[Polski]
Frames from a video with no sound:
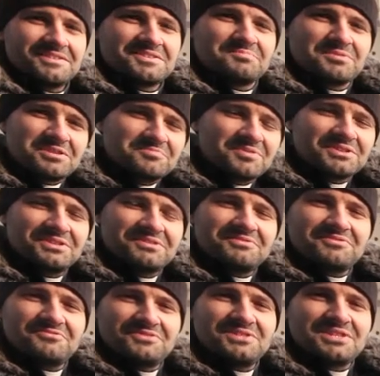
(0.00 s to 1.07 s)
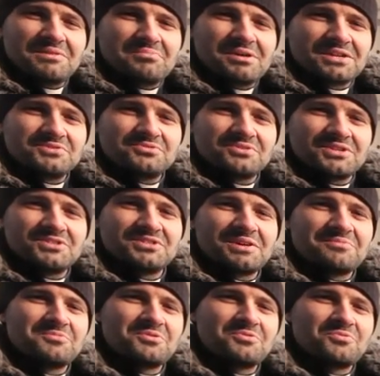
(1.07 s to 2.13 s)
Z perspektywy widza bardzo jest
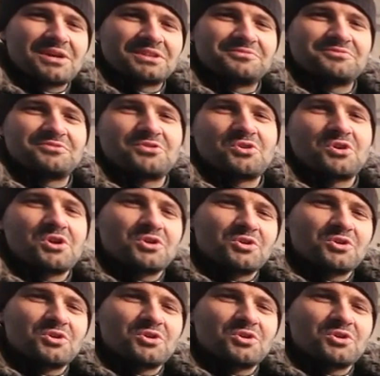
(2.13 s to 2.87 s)
nam łatwo